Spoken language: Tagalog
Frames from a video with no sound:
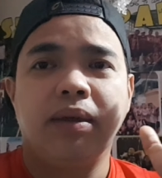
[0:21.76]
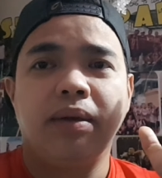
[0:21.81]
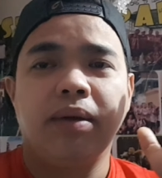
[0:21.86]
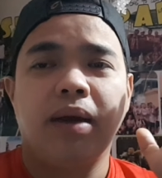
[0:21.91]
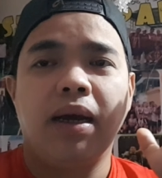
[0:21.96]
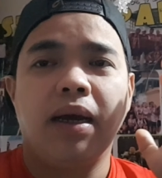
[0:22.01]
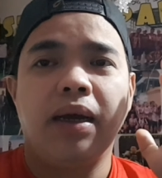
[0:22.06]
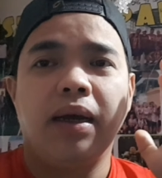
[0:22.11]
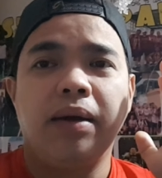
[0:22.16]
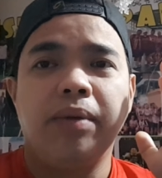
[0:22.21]

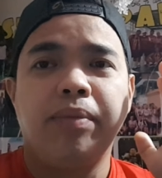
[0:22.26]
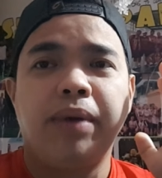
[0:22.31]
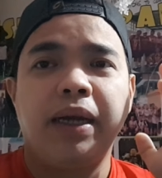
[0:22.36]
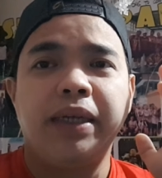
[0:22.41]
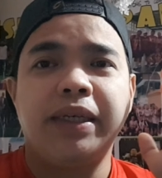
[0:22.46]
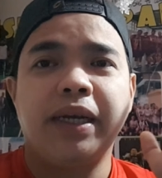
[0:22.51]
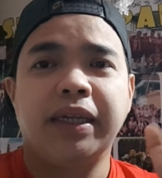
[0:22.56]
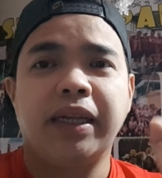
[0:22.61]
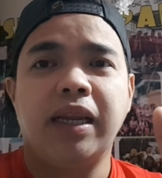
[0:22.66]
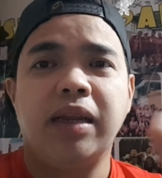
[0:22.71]
Uh,
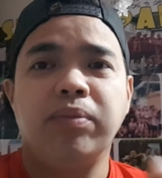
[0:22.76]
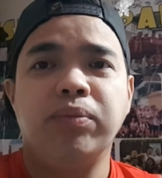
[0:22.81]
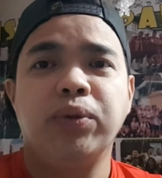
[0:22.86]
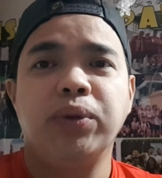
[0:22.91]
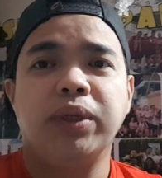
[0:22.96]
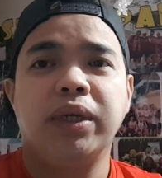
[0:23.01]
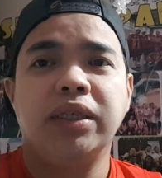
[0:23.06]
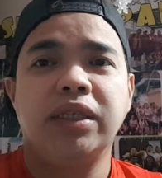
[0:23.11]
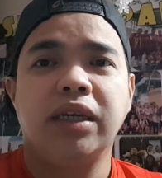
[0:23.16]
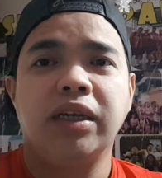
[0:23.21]
pakicheck na lang po
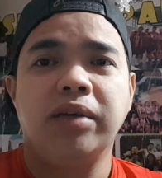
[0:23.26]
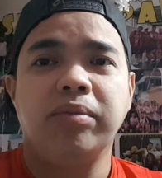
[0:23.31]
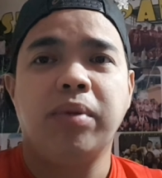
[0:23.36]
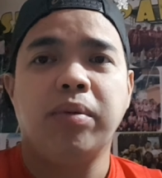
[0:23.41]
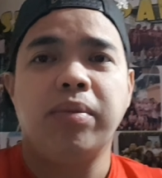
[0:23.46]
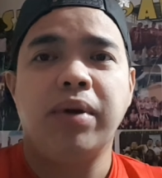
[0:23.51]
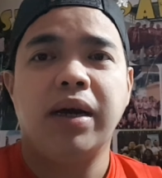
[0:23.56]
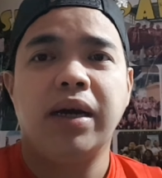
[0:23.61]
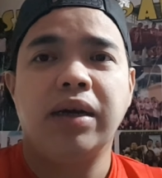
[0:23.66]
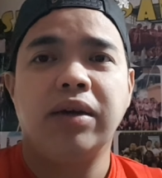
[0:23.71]
dyan sa
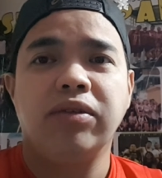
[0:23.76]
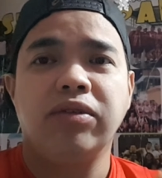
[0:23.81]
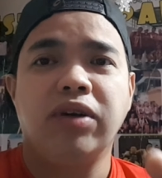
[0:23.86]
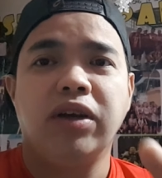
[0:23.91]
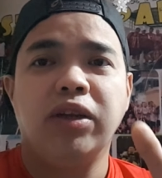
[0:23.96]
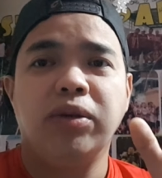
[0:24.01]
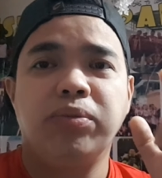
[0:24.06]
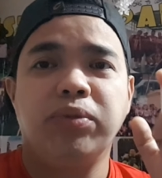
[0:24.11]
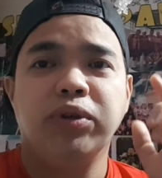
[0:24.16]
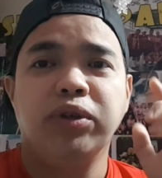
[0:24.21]
ibaba
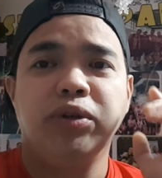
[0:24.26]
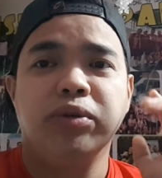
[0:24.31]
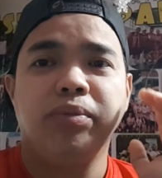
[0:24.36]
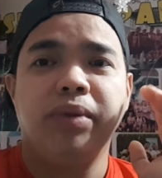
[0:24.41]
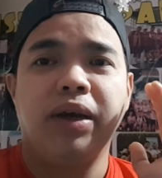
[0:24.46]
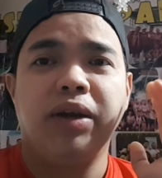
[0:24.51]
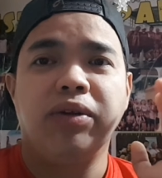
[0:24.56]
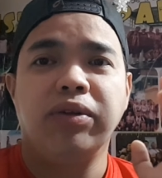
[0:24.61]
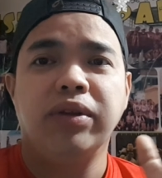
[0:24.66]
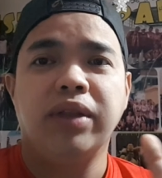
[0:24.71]
kung ano po yung
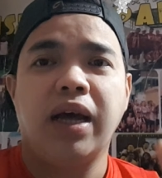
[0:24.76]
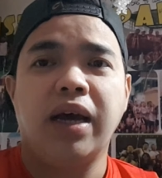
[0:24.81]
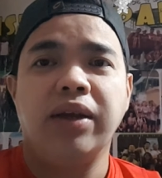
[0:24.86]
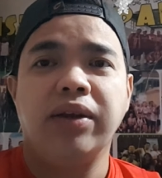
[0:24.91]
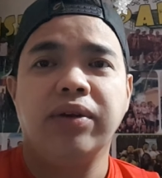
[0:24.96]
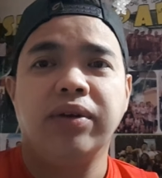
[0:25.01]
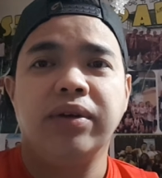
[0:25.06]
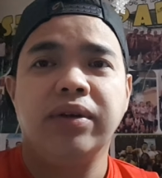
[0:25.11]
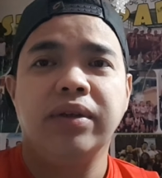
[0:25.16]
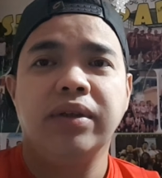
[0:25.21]
meron
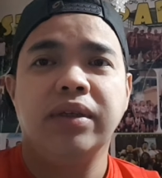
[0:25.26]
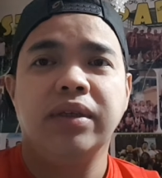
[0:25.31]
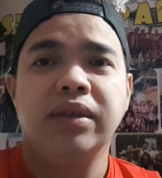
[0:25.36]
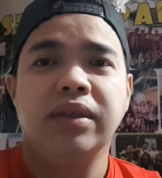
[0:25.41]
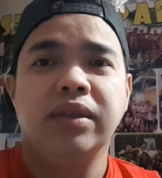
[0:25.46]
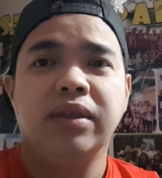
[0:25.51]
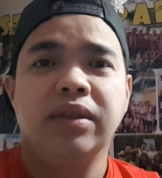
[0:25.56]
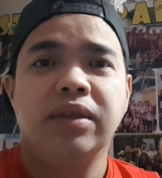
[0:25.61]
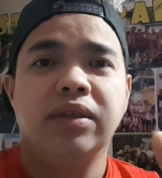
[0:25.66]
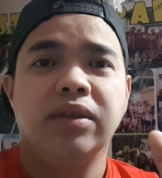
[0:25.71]
tayo.
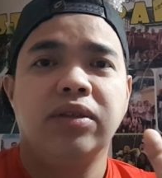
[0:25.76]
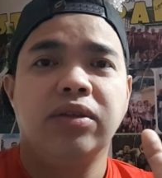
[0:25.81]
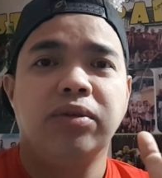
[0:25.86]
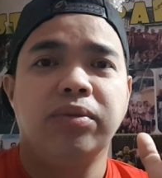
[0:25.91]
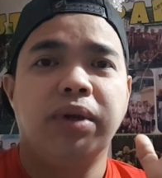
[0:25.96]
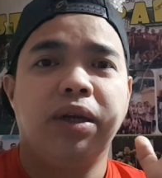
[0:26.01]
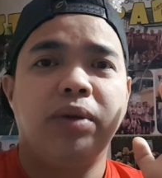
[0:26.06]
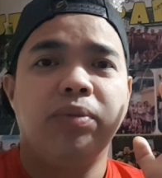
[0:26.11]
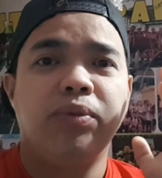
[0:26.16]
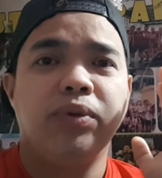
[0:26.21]
So,
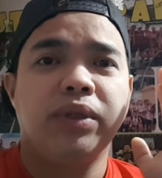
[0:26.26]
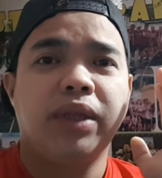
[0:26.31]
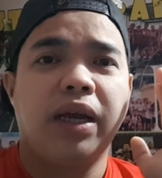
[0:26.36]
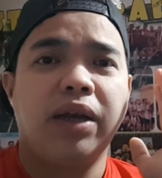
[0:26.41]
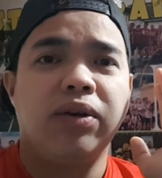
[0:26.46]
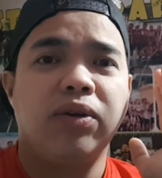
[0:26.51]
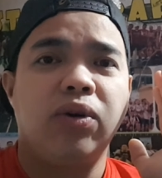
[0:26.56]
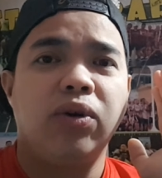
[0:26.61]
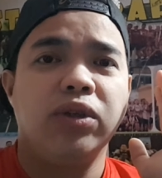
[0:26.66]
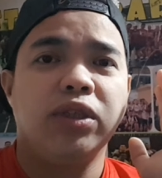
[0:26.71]
meron po
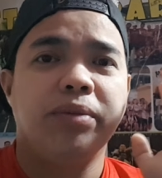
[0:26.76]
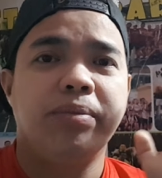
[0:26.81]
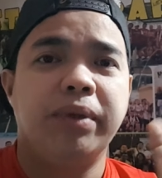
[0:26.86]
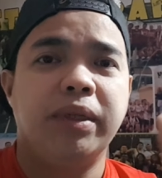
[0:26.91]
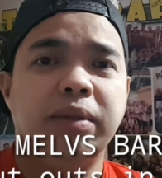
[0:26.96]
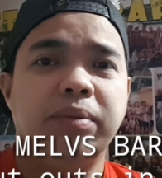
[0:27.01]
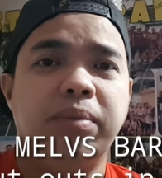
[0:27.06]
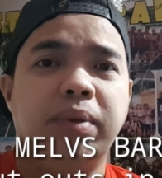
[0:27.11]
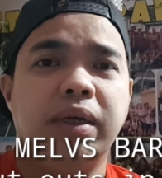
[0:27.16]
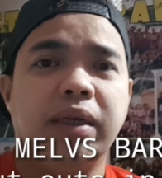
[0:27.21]
tayong Coach
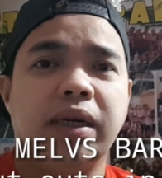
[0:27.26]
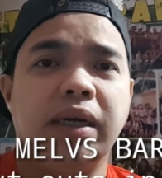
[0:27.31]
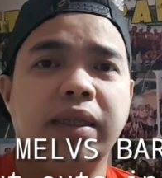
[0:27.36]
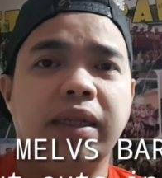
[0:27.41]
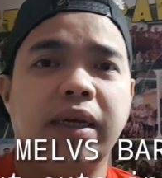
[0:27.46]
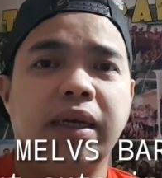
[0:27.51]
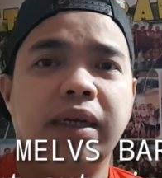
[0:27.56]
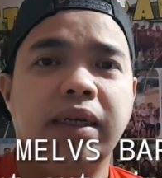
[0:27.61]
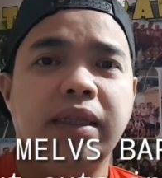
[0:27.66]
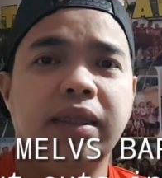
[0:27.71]
Mills
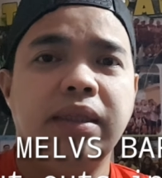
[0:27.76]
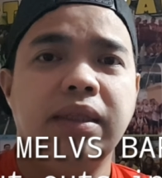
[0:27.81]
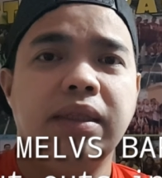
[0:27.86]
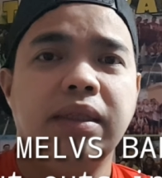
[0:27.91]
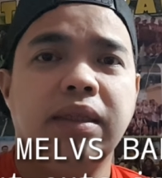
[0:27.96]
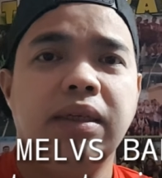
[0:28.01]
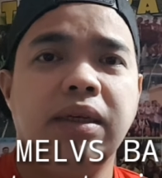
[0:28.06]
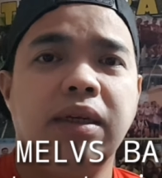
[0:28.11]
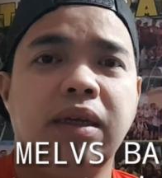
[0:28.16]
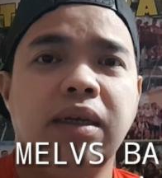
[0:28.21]
Berkadahan,
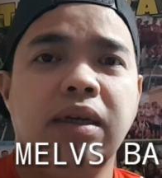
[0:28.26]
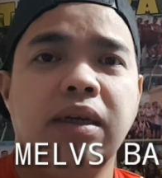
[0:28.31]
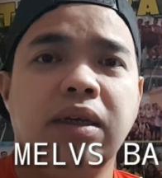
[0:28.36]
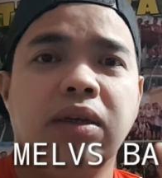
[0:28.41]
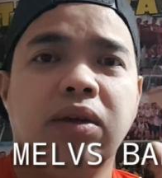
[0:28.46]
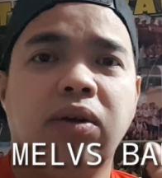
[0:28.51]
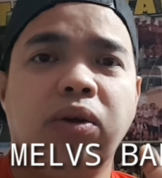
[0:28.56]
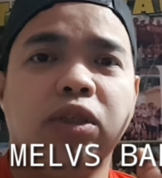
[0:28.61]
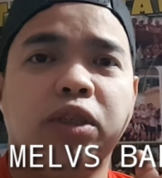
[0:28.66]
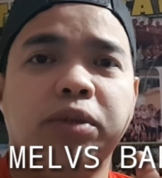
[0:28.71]

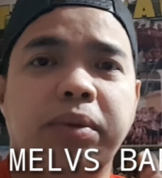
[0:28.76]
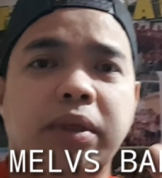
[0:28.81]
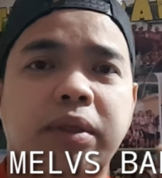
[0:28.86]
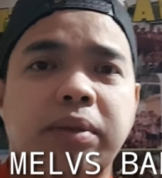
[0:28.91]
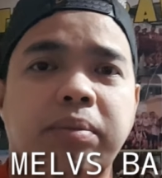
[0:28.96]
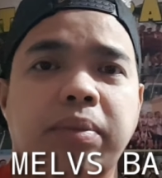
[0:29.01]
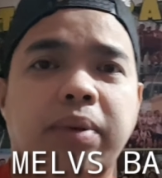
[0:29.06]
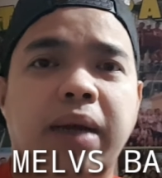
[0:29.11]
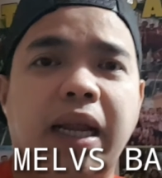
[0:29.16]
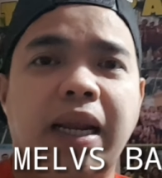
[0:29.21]
Coach Mills
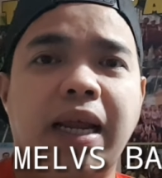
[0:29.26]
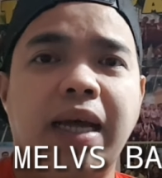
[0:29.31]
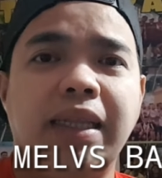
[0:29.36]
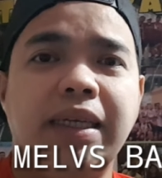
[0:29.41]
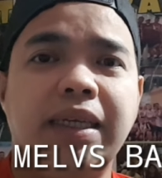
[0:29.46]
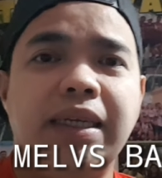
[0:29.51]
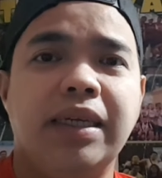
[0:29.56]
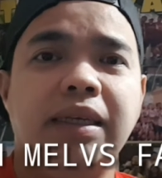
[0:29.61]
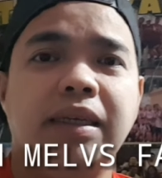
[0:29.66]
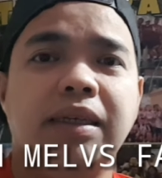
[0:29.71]

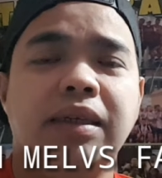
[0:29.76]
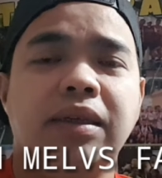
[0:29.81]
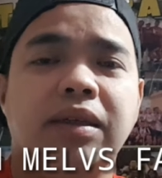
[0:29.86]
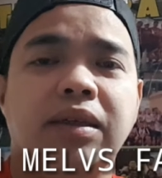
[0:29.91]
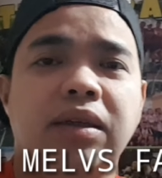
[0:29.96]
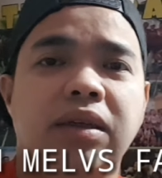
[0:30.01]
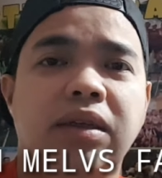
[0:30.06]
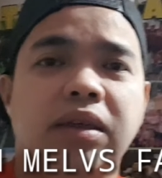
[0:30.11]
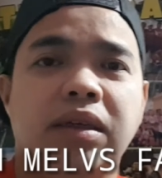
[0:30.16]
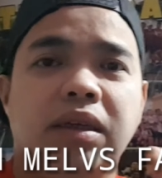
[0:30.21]
Fanatic,
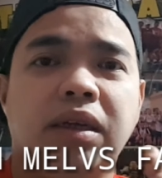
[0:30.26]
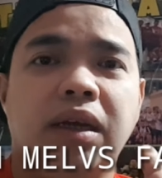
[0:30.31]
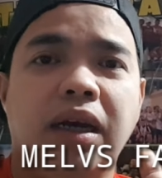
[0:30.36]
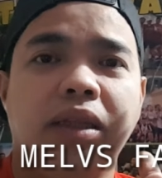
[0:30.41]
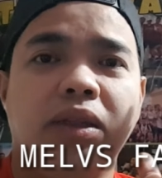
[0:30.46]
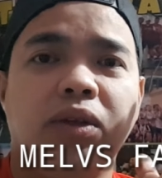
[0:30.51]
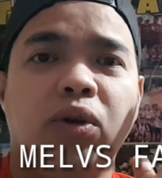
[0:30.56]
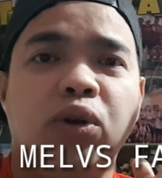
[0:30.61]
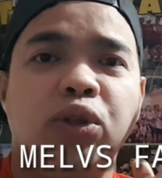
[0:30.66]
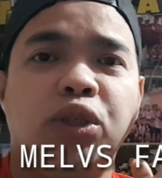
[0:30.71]

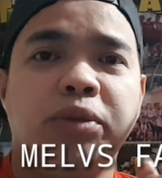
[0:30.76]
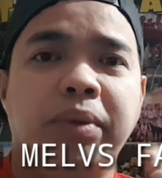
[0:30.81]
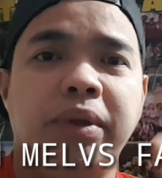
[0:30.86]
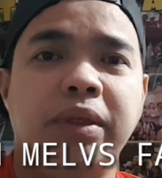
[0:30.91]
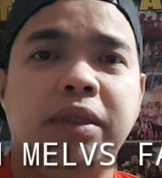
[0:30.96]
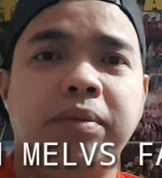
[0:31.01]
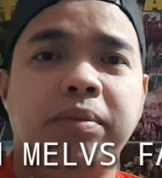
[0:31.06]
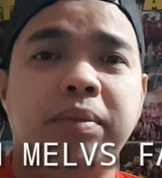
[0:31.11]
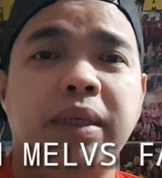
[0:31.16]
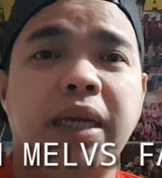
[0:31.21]
at Coach
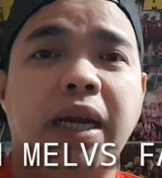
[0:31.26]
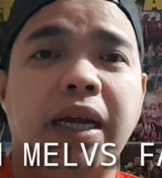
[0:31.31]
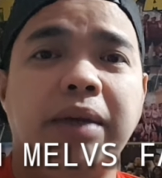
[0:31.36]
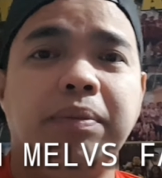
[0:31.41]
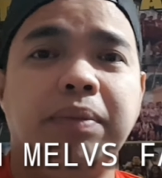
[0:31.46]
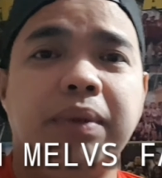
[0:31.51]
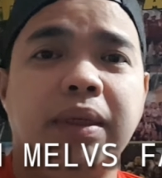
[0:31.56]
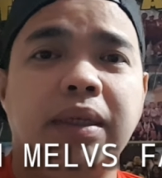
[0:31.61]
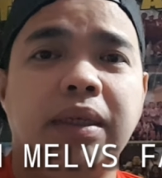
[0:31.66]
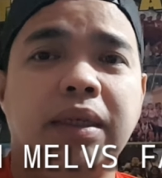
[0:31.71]
Mills
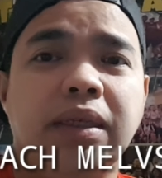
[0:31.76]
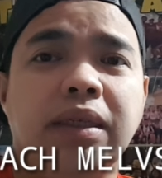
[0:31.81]
VIP.